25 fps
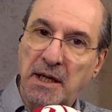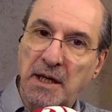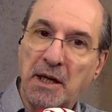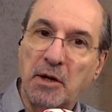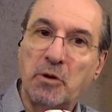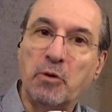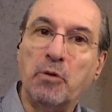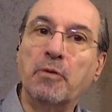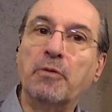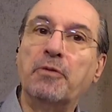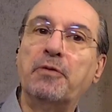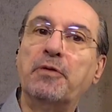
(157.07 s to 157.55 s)

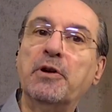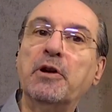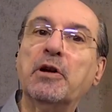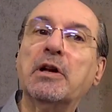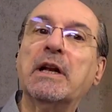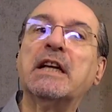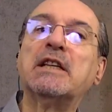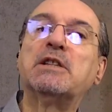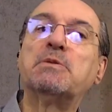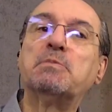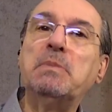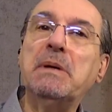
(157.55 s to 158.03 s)
e com frio
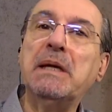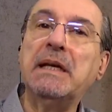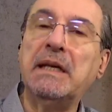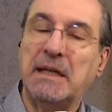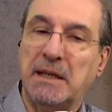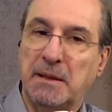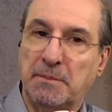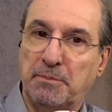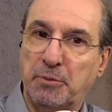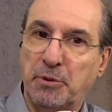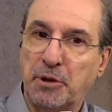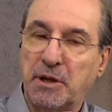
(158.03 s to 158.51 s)
na
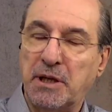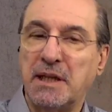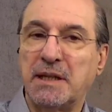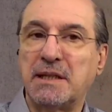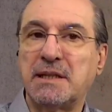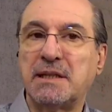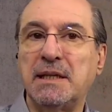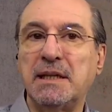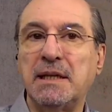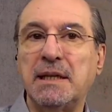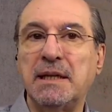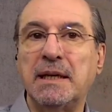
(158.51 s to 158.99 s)
espinha, porque
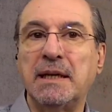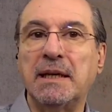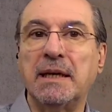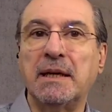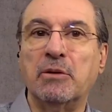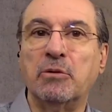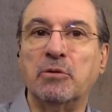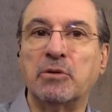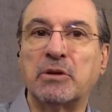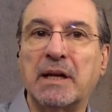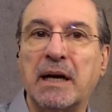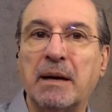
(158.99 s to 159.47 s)
se
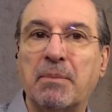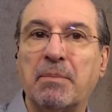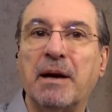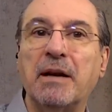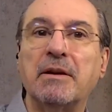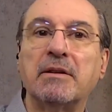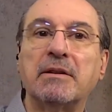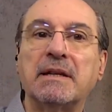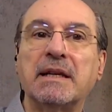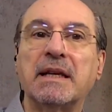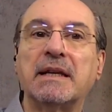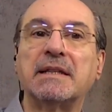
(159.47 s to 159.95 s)
o
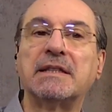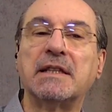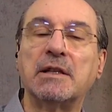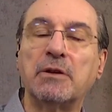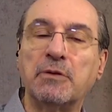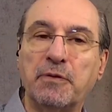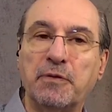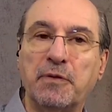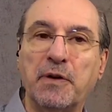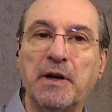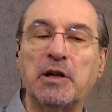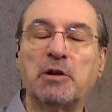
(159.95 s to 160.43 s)
trabalho que está
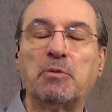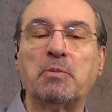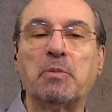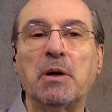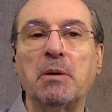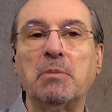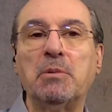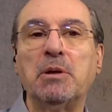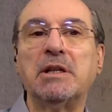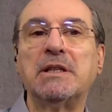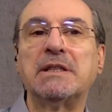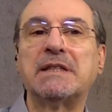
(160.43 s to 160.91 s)
sendo feito
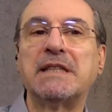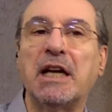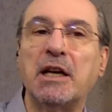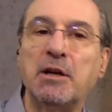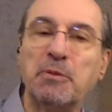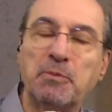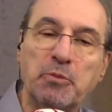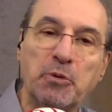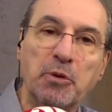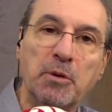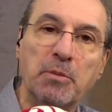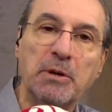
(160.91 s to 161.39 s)
pelo
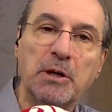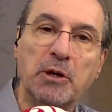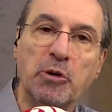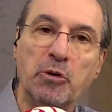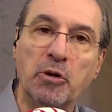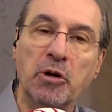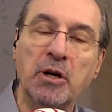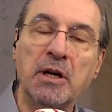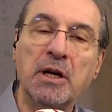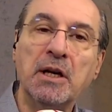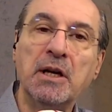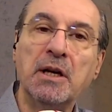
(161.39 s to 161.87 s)
Ministério
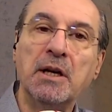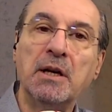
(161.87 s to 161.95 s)
Público,